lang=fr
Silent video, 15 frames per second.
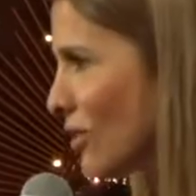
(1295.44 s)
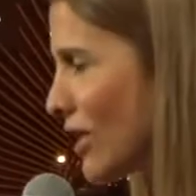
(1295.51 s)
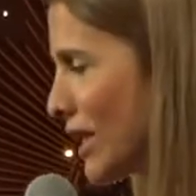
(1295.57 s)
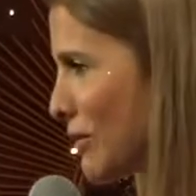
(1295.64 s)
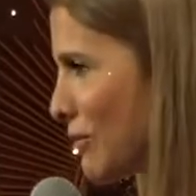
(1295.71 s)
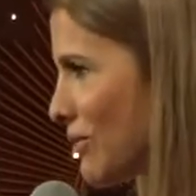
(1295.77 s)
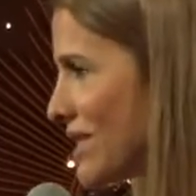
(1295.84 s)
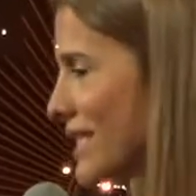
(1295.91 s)

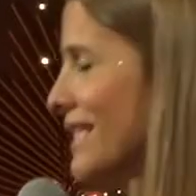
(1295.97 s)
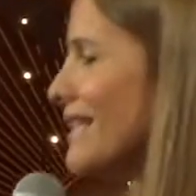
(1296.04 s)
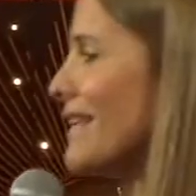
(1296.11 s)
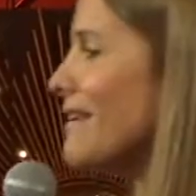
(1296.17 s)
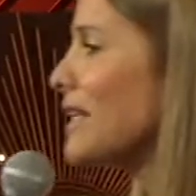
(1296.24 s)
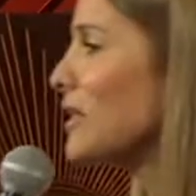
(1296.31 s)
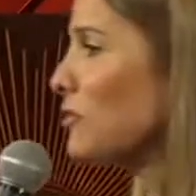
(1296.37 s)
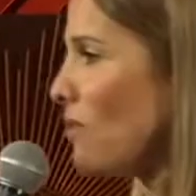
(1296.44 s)
réconcilier
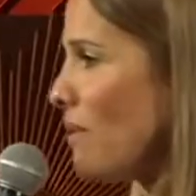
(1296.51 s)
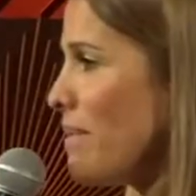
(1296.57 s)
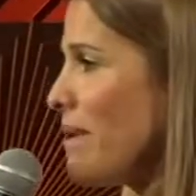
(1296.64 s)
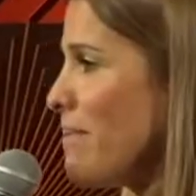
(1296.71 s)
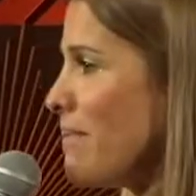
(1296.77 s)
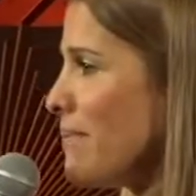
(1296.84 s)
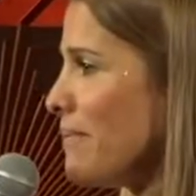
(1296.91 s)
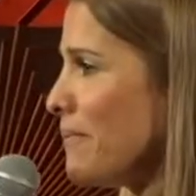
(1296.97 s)
avec
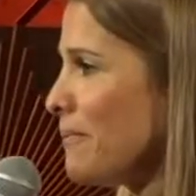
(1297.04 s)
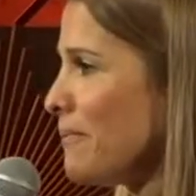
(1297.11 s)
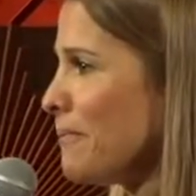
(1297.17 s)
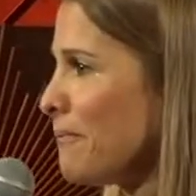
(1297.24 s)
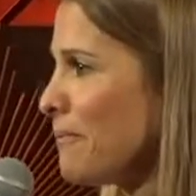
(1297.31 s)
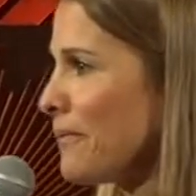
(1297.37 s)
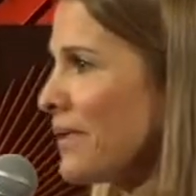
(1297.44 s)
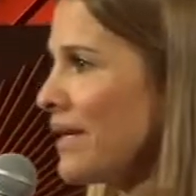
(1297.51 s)
toi-même.
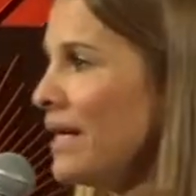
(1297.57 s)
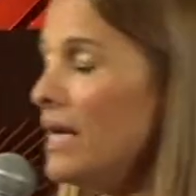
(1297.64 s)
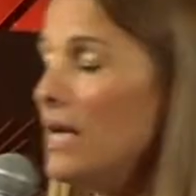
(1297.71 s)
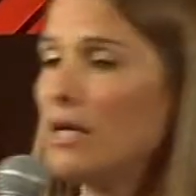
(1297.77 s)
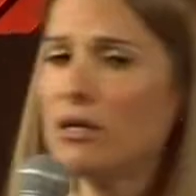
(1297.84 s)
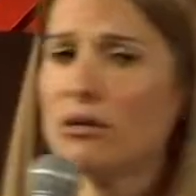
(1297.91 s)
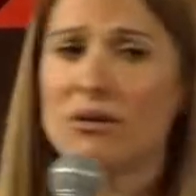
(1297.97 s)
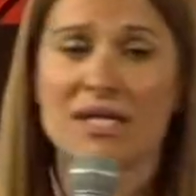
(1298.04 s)

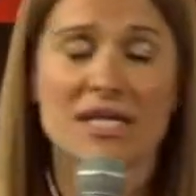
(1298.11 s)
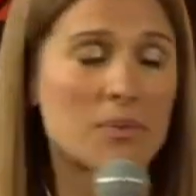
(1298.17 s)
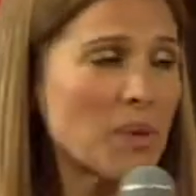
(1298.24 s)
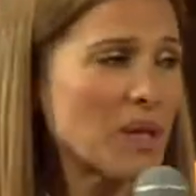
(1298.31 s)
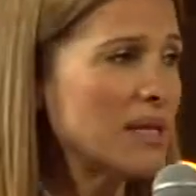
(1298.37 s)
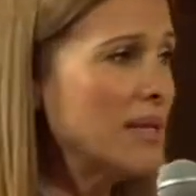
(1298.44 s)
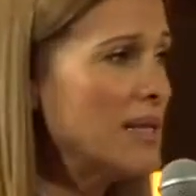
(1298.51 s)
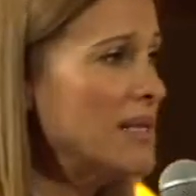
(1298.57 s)
Quand
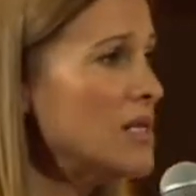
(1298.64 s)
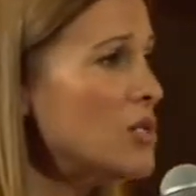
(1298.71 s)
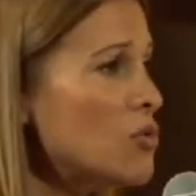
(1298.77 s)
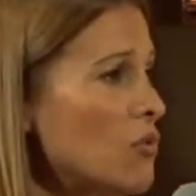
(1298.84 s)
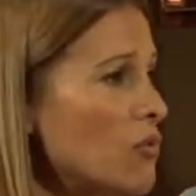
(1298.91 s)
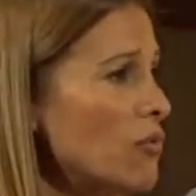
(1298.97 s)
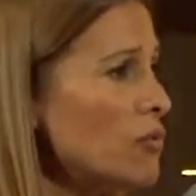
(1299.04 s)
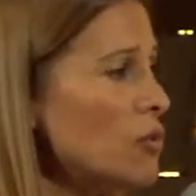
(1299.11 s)
l'esprit d'Élie
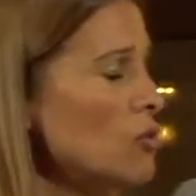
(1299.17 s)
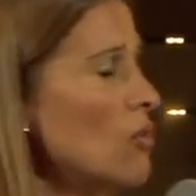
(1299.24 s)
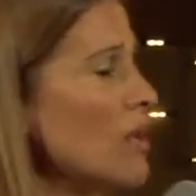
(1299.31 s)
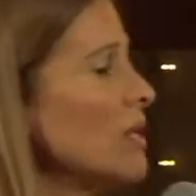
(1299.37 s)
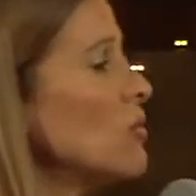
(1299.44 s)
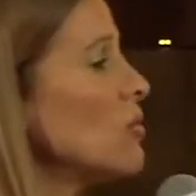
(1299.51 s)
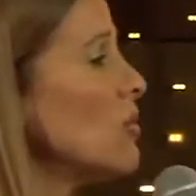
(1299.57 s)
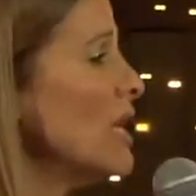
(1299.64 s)
souffle, tu dois
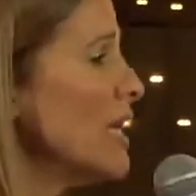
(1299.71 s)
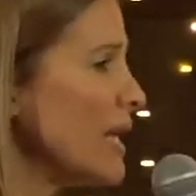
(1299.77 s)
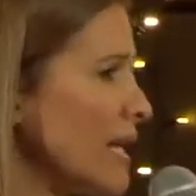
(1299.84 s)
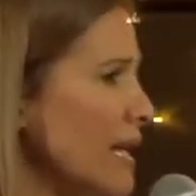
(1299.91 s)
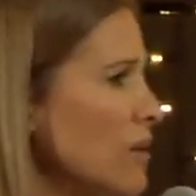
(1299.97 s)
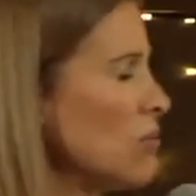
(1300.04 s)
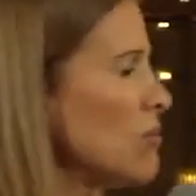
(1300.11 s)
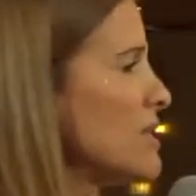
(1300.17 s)
te
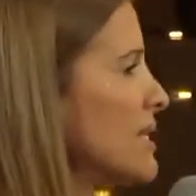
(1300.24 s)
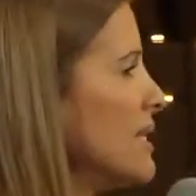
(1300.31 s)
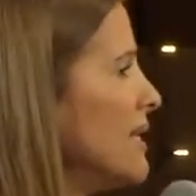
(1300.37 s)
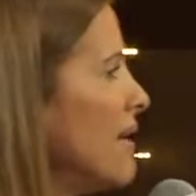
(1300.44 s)
réconcilier